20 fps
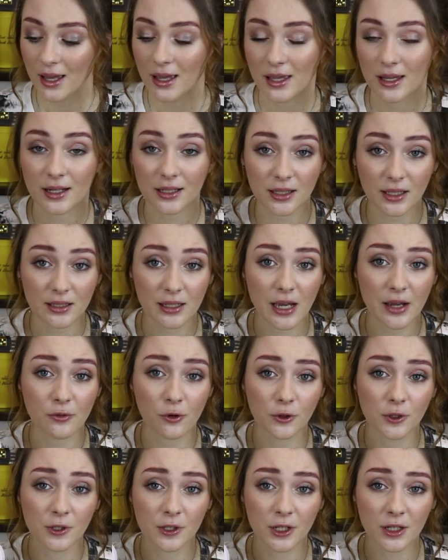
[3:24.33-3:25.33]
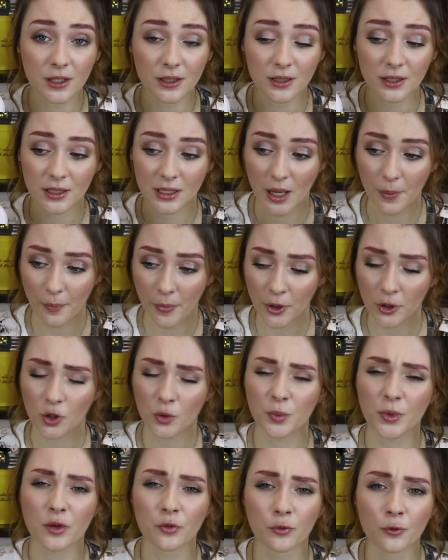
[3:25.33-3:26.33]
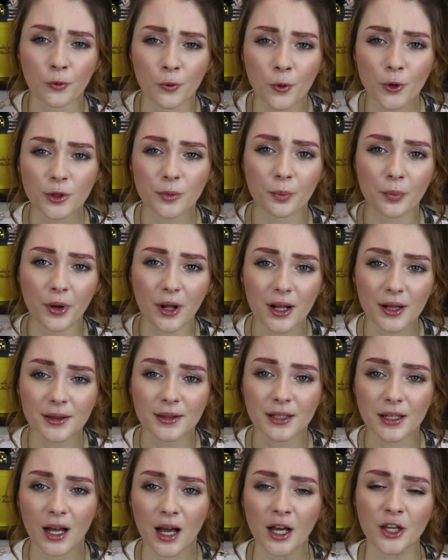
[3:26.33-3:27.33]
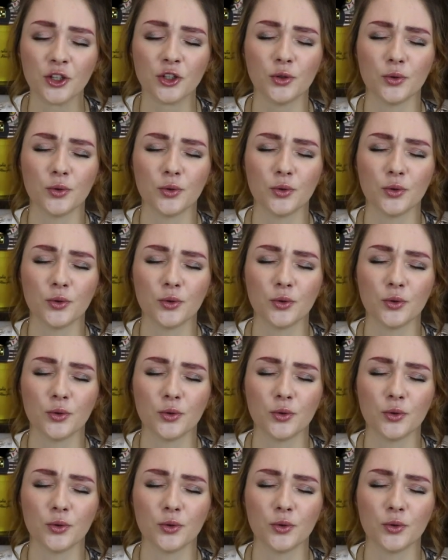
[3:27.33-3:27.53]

И когда я его открыла, я подумала, вот балда,